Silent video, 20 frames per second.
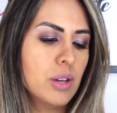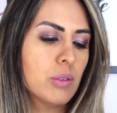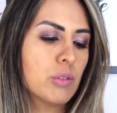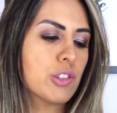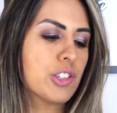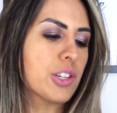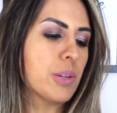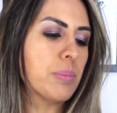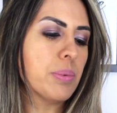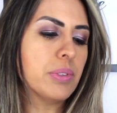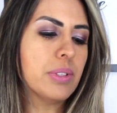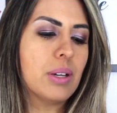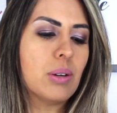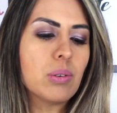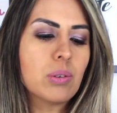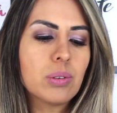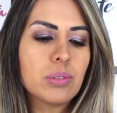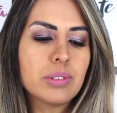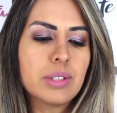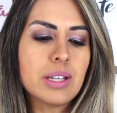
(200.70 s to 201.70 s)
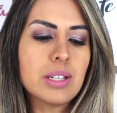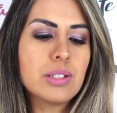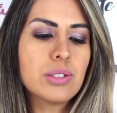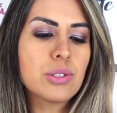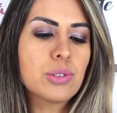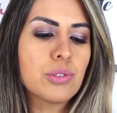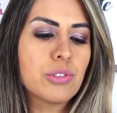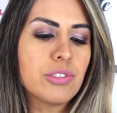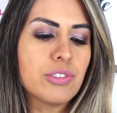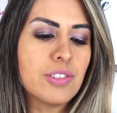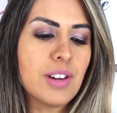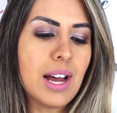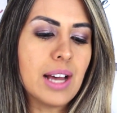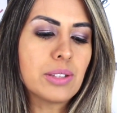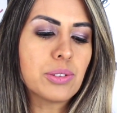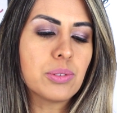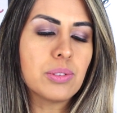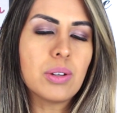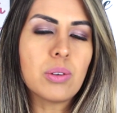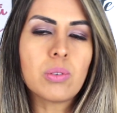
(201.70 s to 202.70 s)
O shampoo não contém
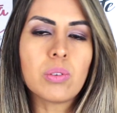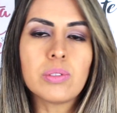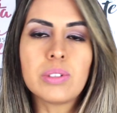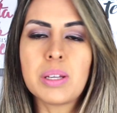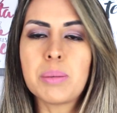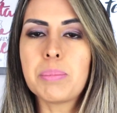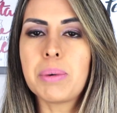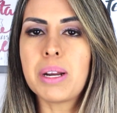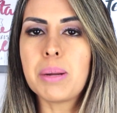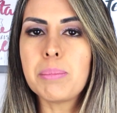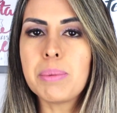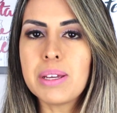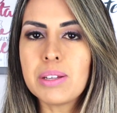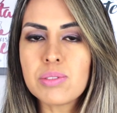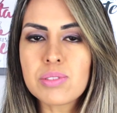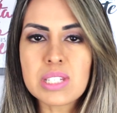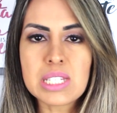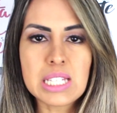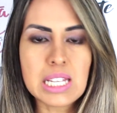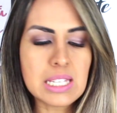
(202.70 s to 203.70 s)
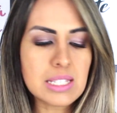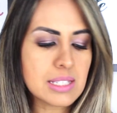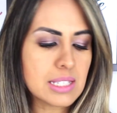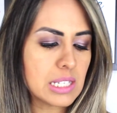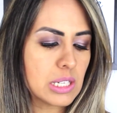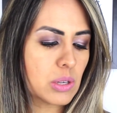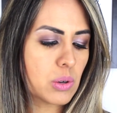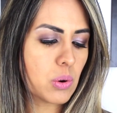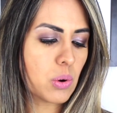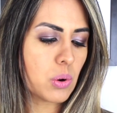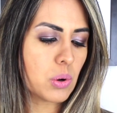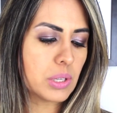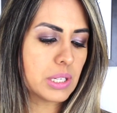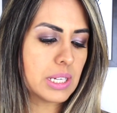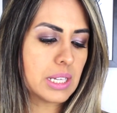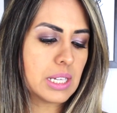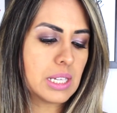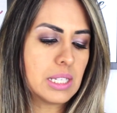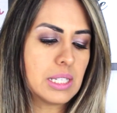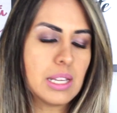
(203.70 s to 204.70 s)
sulfato, não contém parabenos, nem
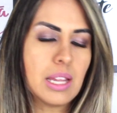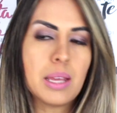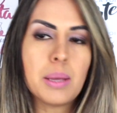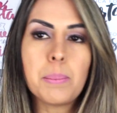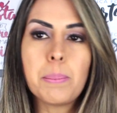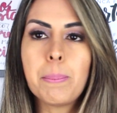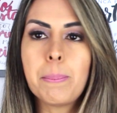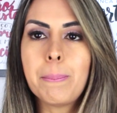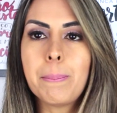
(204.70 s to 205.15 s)
silicone e nem